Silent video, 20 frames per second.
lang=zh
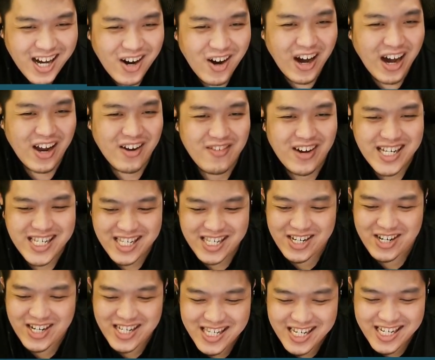我还蛮喜
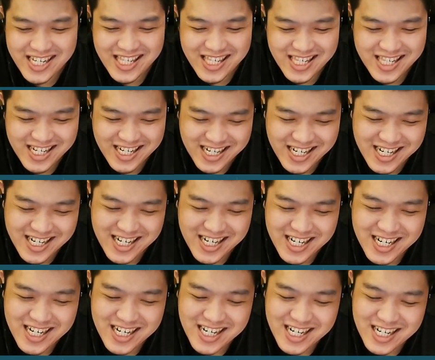欢这一只的，
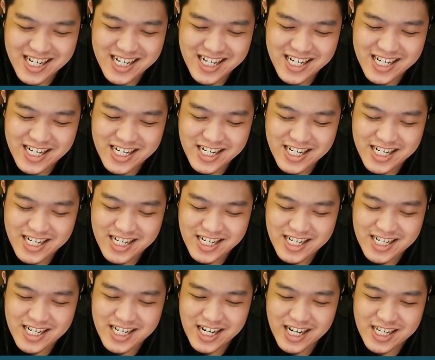
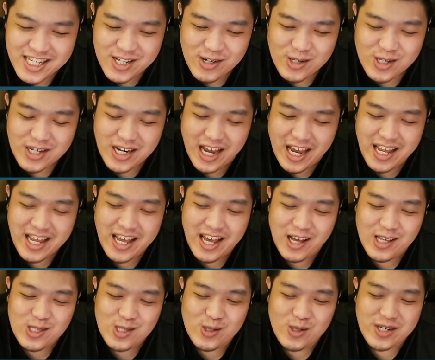而且我觉得他应该
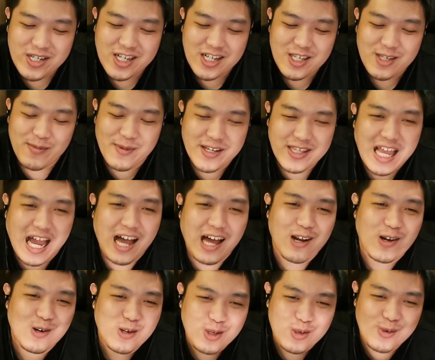要做一些什么大
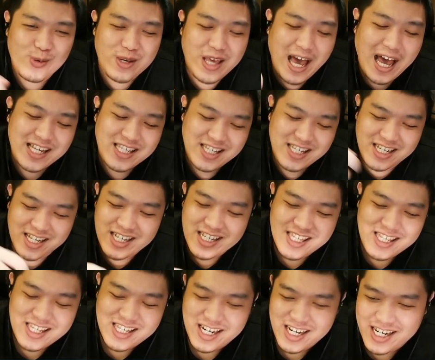楼涂鸦 skin
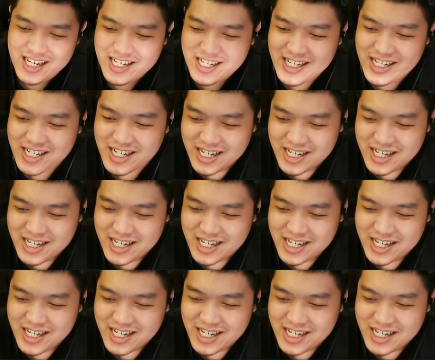之类的。